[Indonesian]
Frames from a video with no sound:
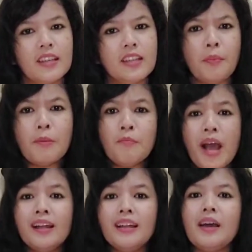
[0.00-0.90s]
Tapi
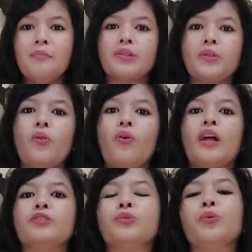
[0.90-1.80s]
mana
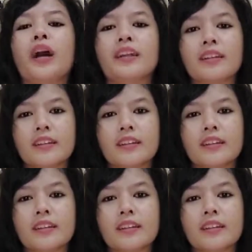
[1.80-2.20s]
pertolongan Tuhan?